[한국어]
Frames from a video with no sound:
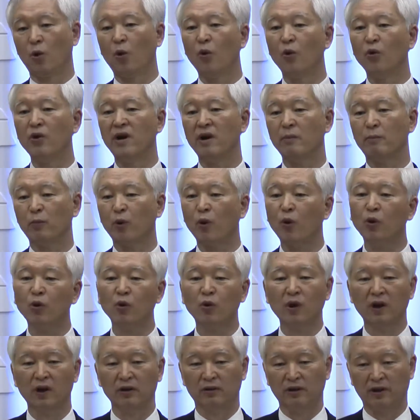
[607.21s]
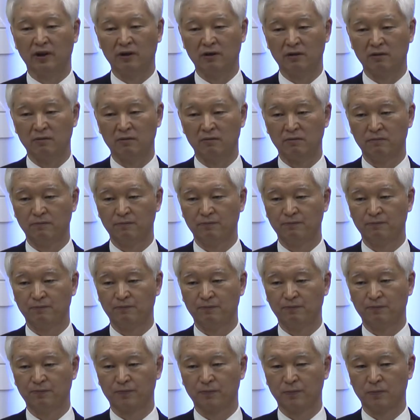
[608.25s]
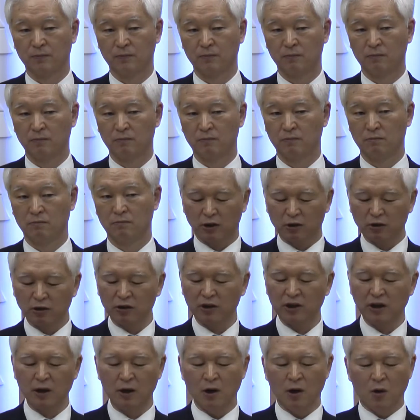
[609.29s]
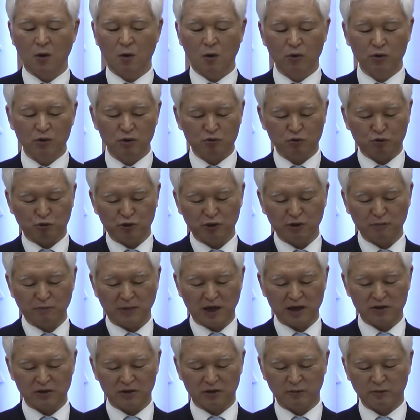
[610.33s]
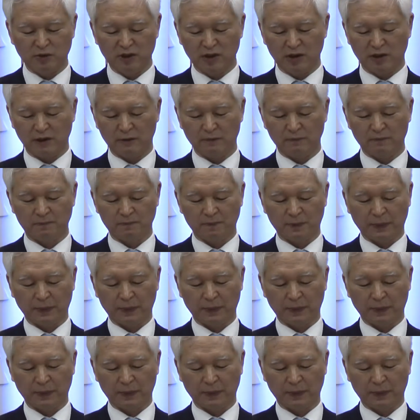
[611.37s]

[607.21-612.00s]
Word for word: 돈의 포로가 돼요. 그런데 오늘 주님 말씀이